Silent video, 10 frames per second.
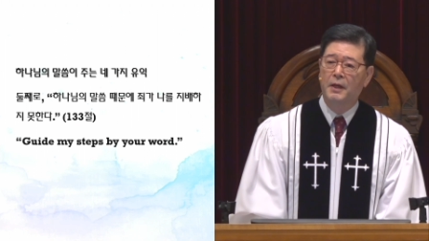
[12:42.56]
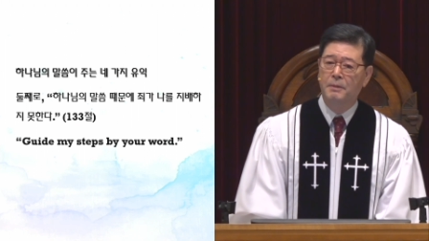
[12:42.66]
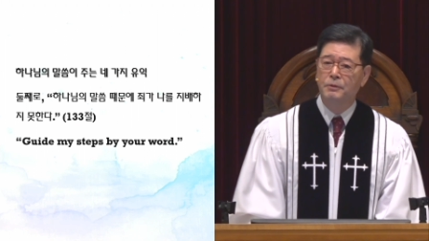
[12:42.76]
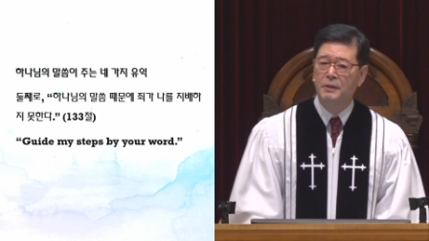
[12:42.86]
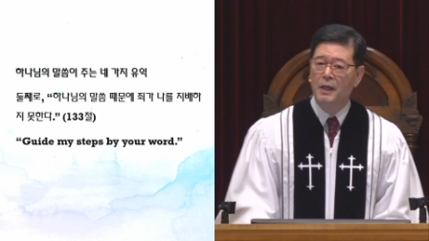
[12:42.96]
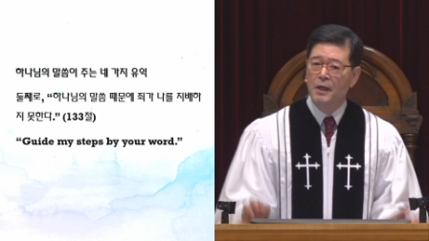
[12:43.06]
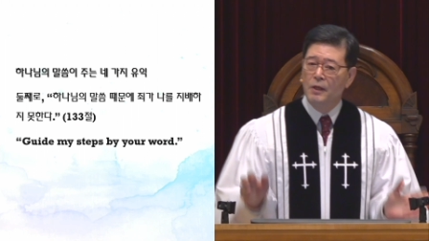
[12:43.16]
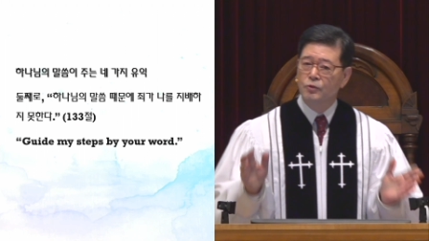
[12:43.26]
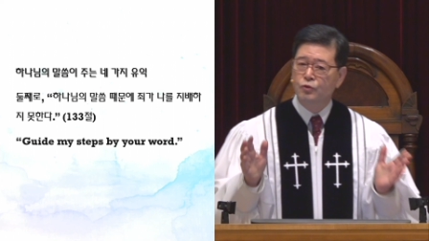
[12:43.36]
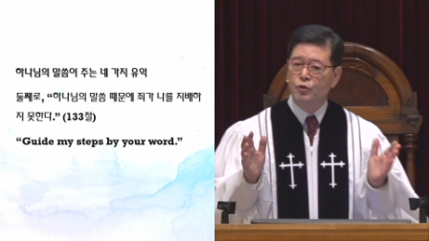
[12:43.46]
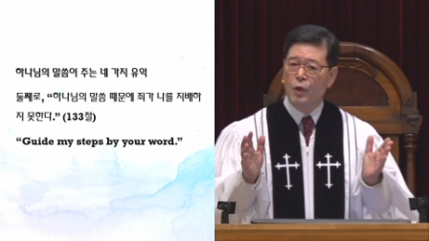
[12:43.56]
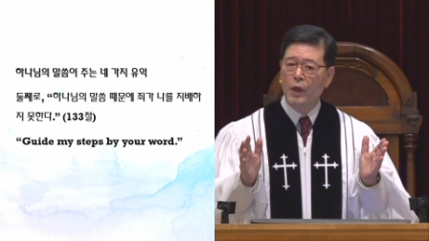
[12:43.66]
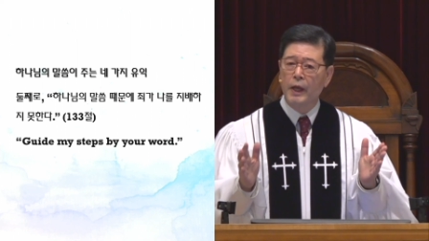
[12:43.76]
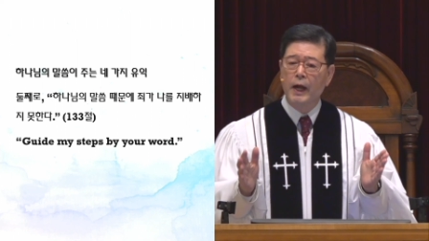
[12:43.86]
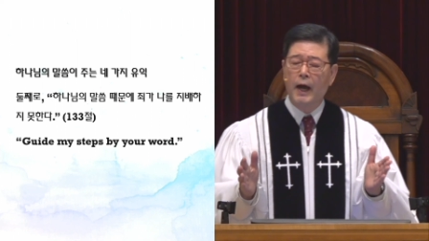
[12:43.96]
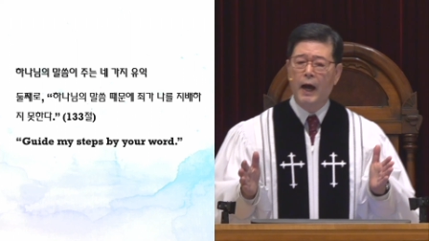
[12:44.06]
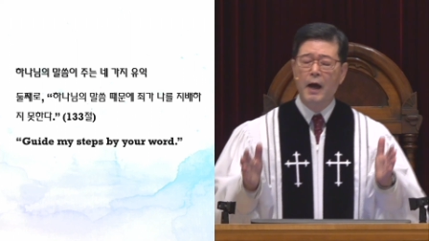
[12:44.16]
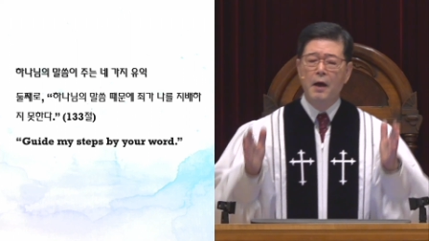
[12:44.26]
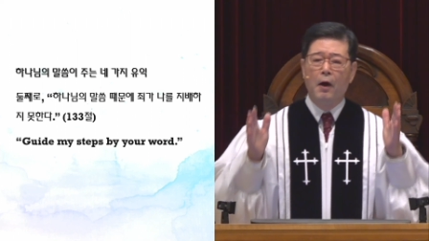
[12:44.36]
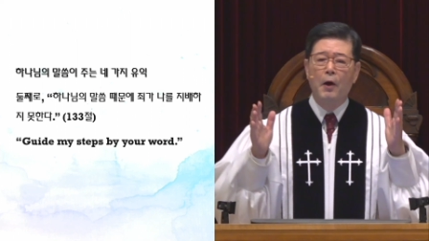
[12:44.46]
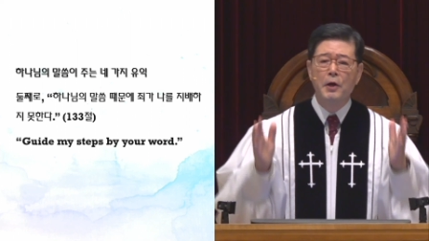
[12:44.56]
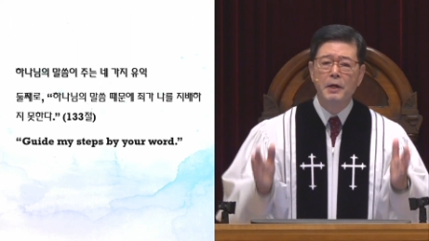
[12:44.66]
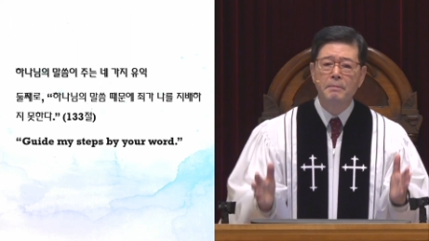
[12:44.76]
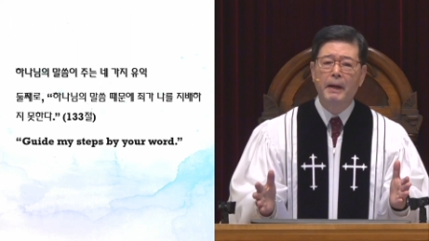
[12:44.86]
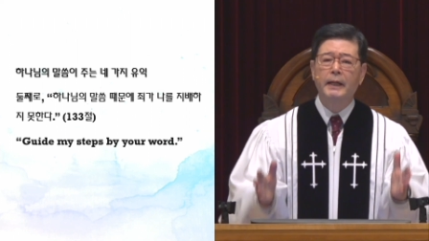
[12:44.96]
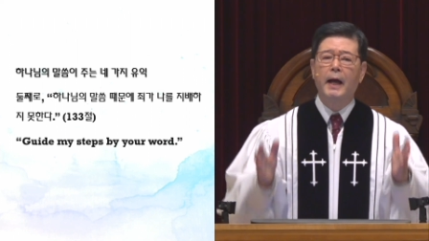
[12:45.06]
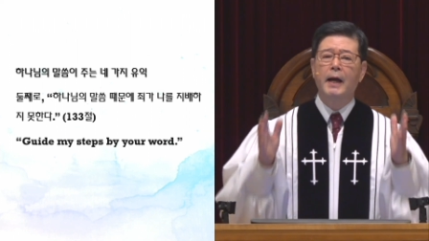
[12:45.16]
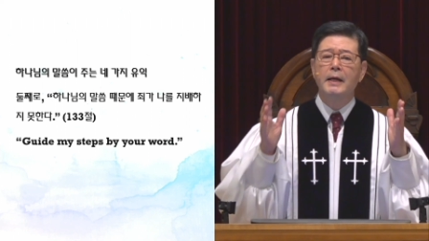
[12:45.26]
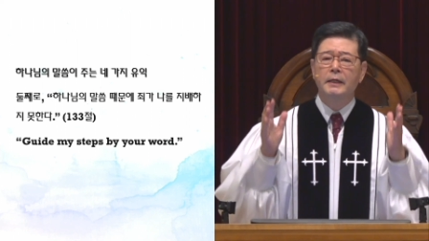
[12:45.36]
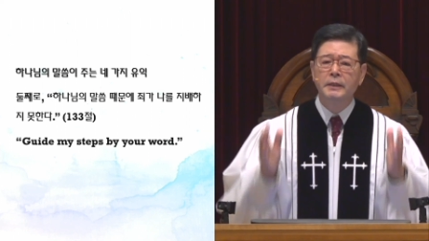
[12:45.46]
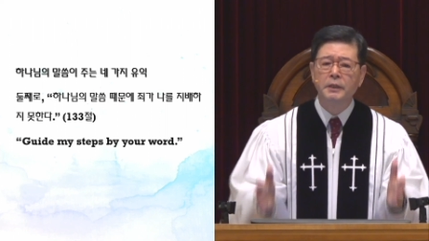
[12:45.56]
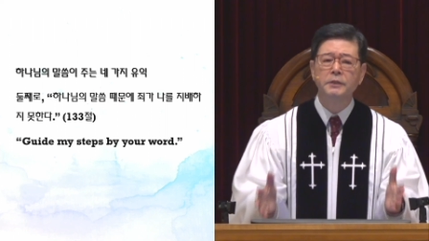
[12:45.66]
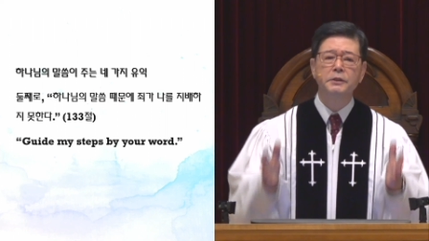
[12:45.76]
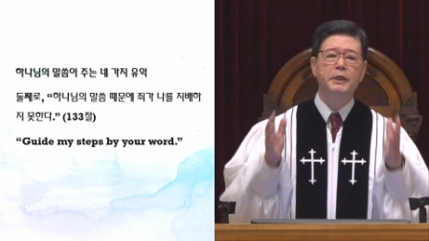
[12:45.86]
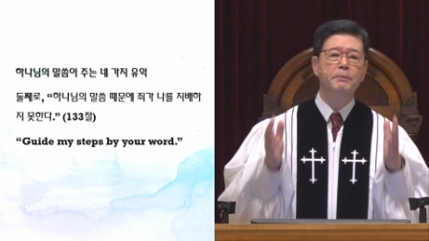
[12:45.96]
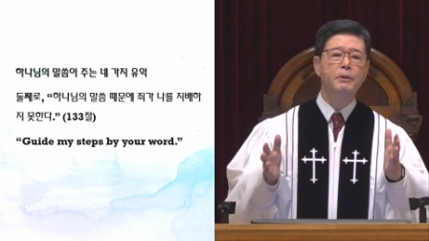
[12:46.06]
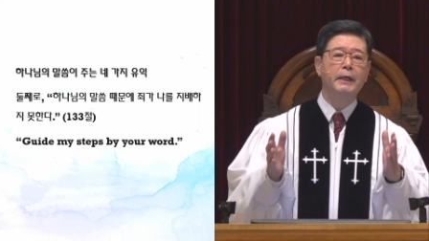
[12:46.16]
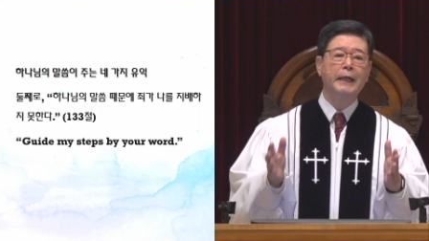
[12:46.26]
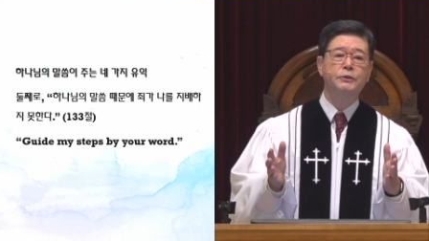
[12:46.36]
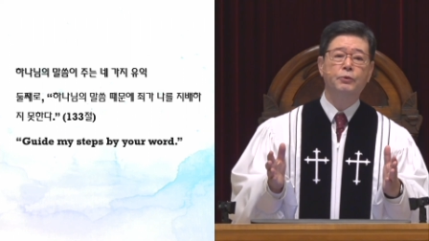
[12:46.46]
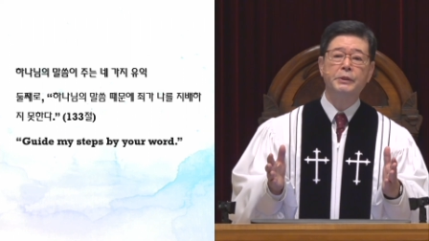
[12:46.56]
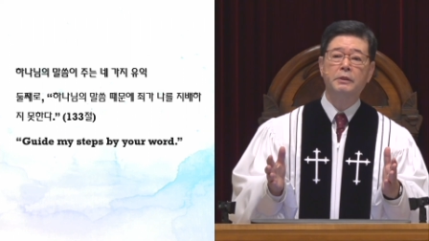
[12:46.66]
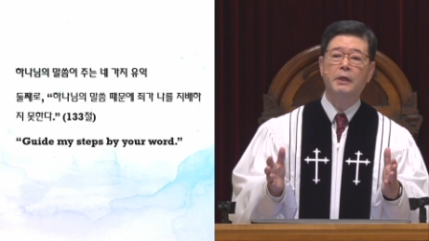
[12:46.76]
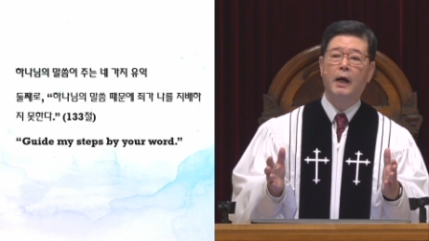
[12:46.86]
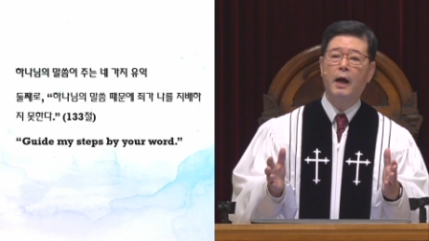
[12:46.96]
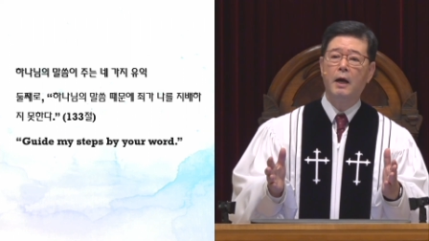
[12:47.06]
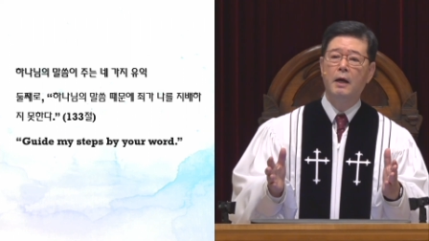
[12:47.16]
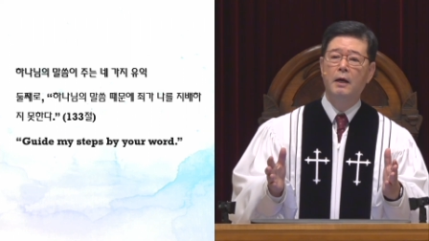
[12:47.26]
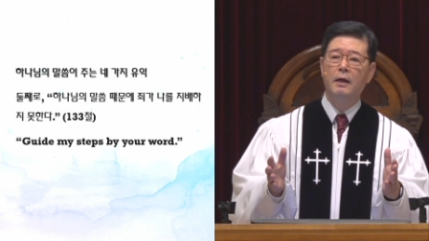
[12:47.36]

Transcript: 여러분, 죄가 얼마나 큰 힘을 가지고 있는가?